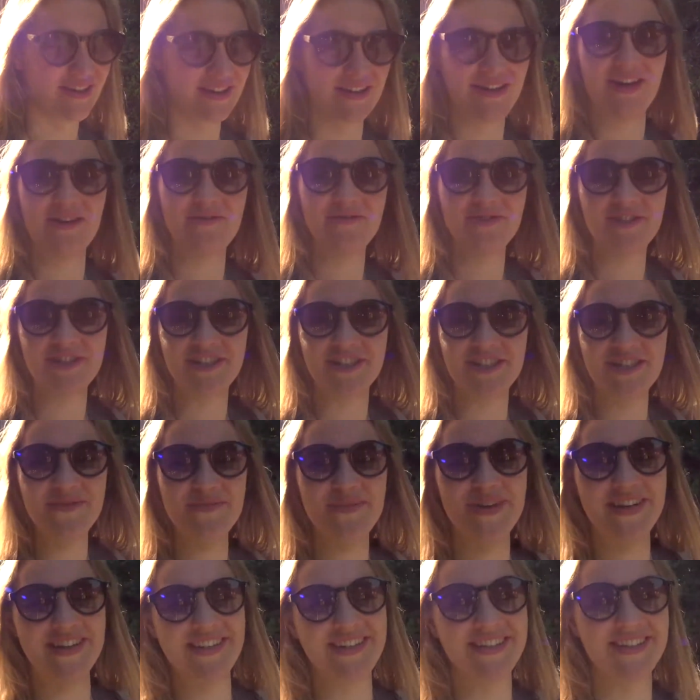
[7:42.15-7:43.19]
Хорошее
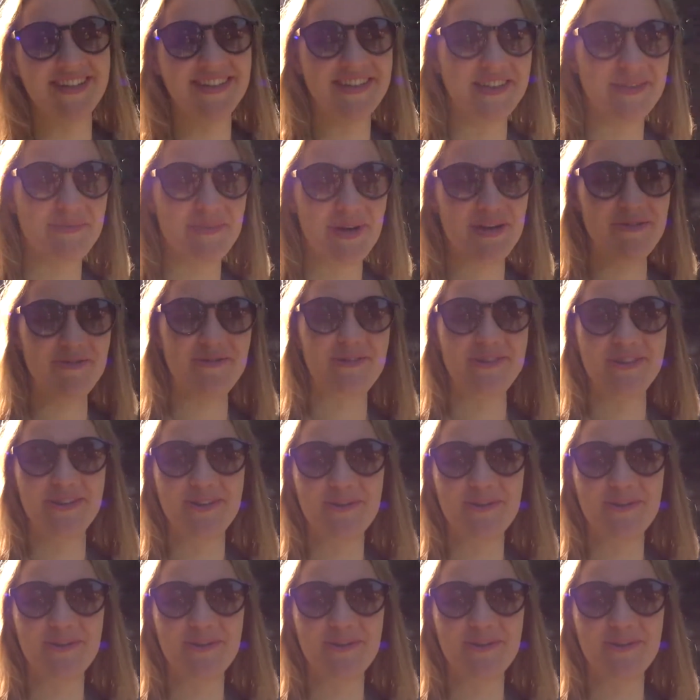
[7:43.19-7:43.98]
имя, домовенок